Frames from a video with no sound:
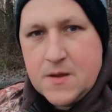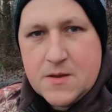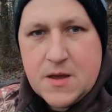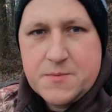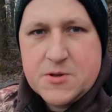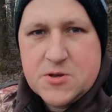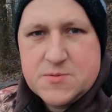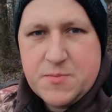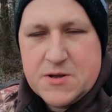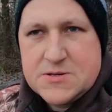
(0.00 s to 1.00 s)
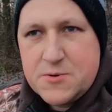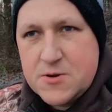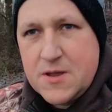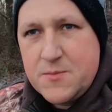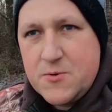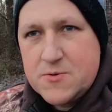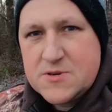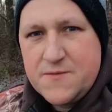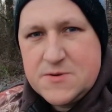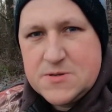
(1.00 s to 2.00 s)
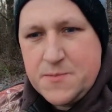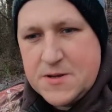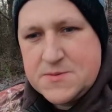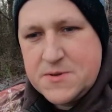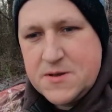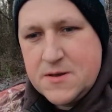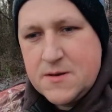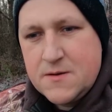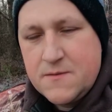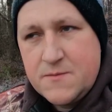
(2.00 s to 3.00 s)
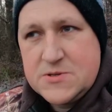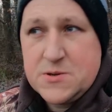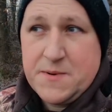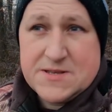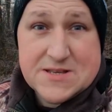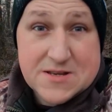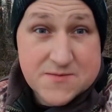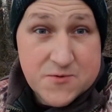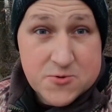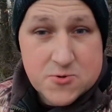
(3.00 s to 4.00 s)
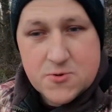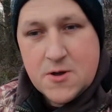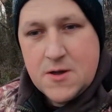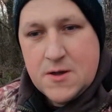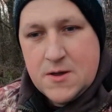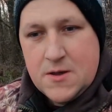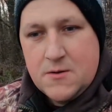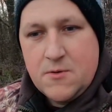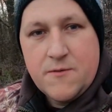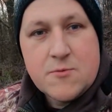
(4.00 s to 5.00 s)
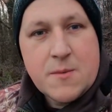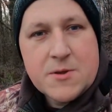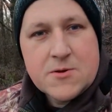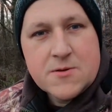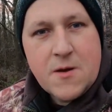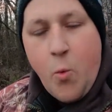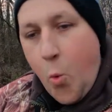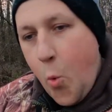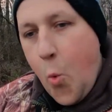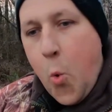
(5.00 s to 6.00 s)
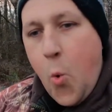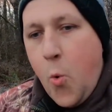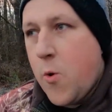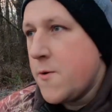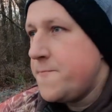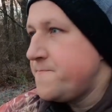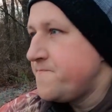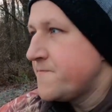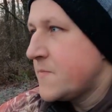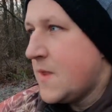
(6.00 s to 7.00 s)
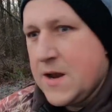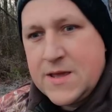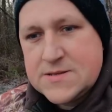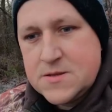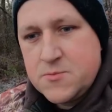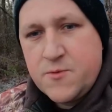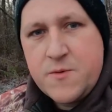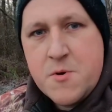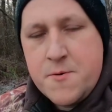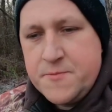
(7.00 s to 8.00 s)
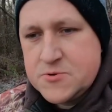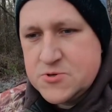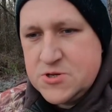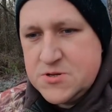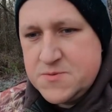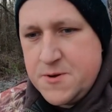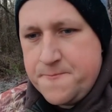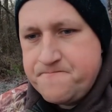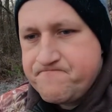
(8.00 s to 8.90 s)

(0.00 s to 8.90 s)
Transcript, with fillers: Jakby ktoś mi powiedział rok temu, że ja w listopadzie będę, w listopadzie, zaraz w grudniu, łowił na metodę, uhu. no ale jestem, łowimy, rzuciliśmy.